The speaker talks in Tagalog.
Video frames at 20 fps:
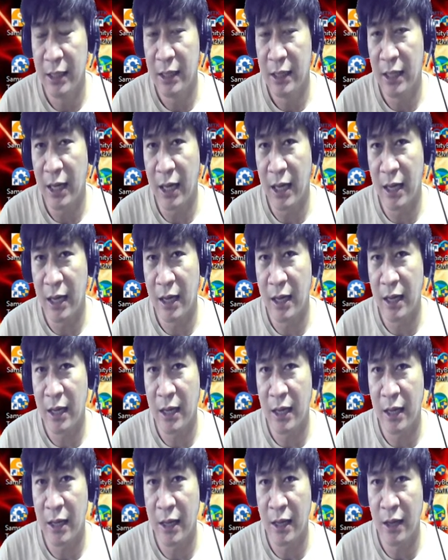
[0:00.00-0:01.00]

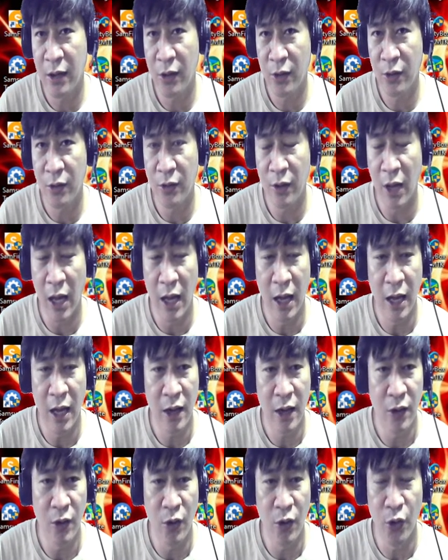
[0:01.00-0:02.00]
ah, ah,
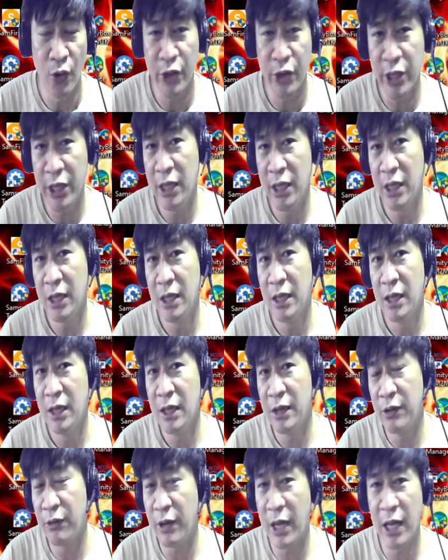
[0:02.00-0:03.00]
Cory,
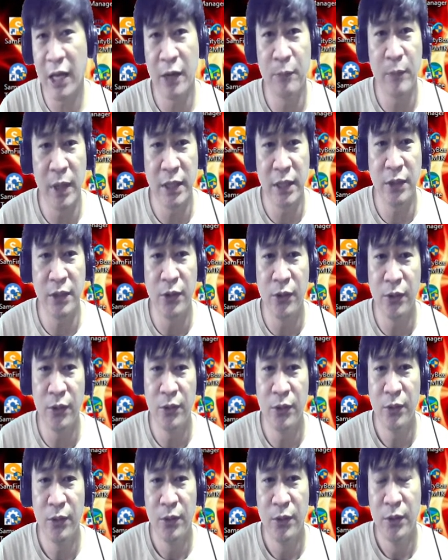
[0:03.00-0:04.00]
yung airmat ko.
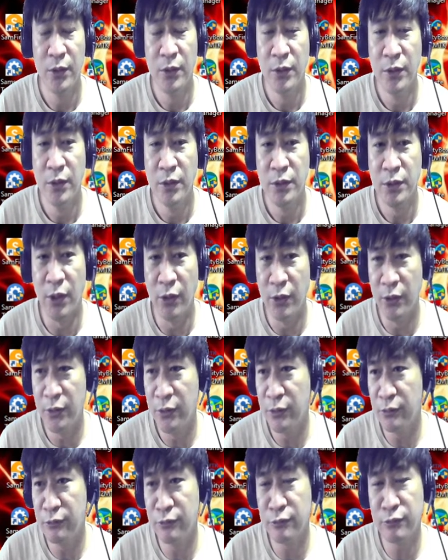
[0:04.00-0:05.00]
So
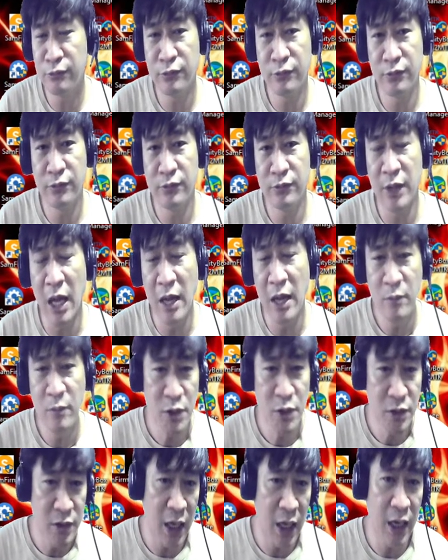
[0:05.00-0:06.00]
nung
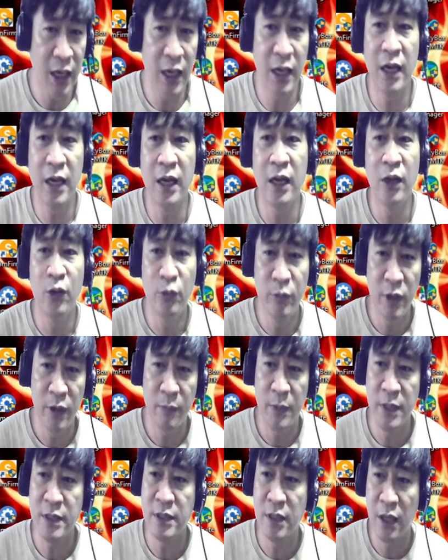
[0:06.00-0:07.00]
times na
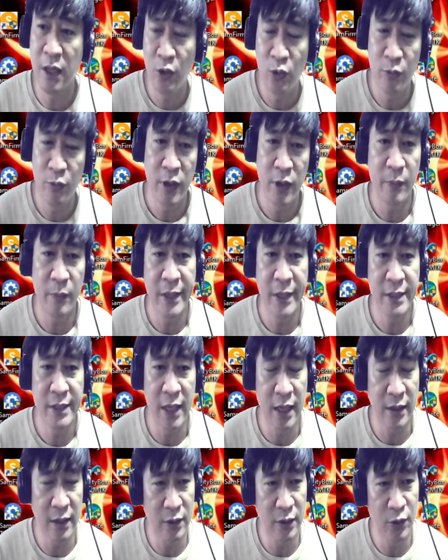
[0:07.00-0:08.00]
lumipas ng lumipas
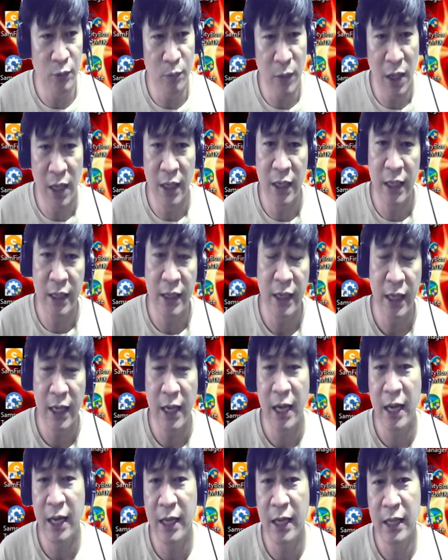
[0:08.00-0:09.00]
at yung mga
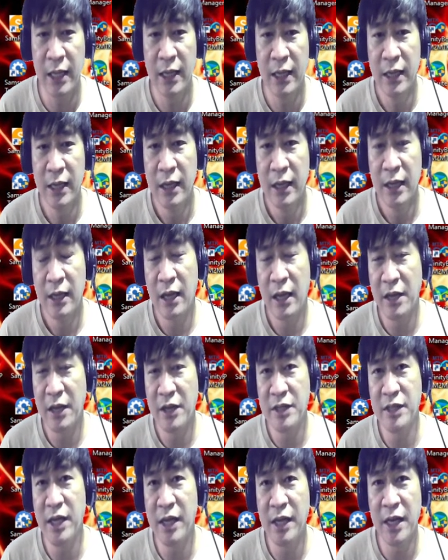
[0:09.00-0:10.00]
nangyayari,
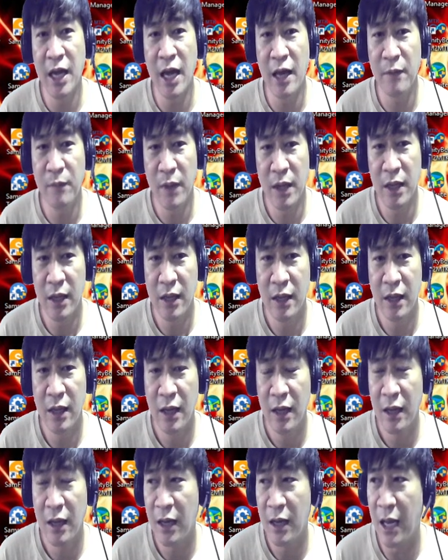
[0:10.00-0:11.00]
nagising na kami.
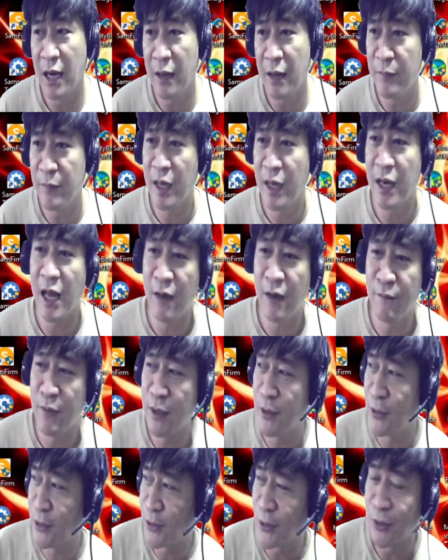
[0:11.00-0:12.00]
Alam na
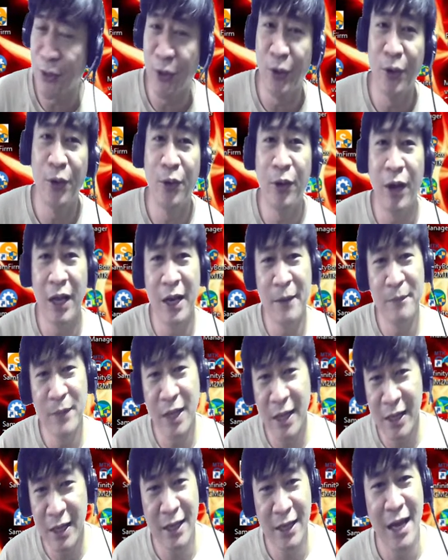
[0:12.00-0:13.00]
namin yung totoo, alam
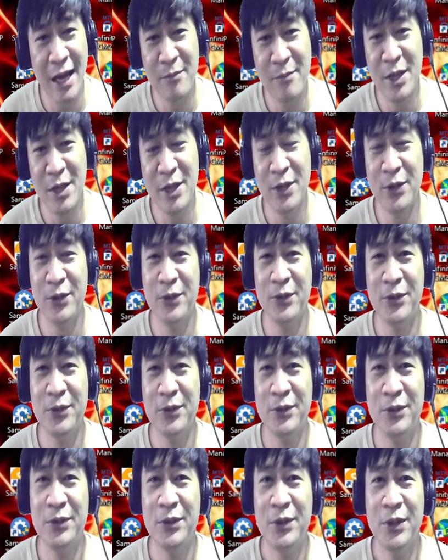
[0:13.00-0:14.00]
na rin namin
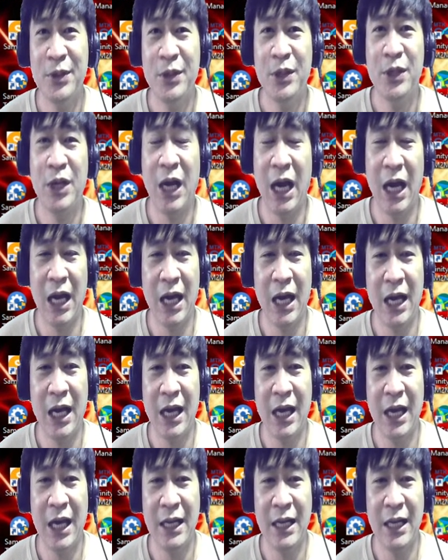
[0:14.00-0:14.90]
yung uh,